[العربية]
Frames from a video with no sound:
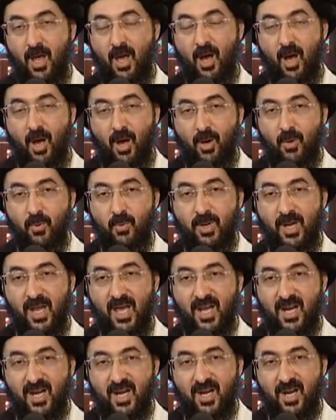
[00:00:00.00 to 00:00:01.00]
حول
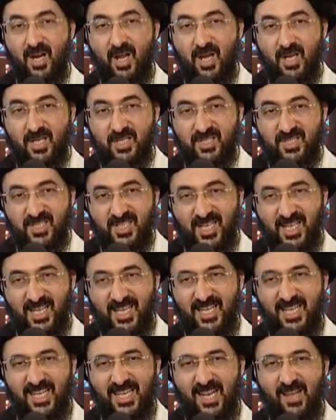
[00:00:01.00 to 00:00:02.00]

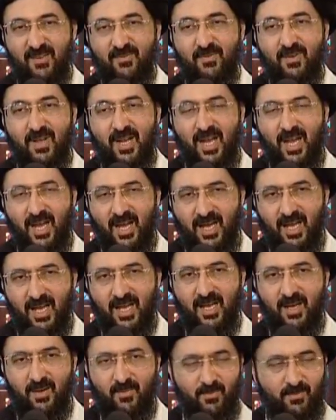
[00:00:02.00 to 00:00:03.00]
الراسخين في
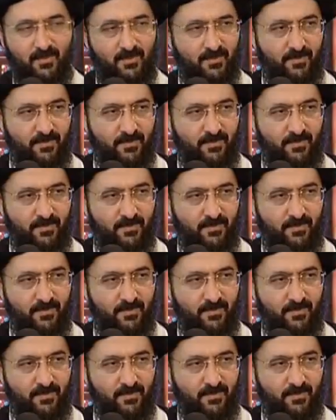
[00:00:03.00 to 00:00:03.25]
العلم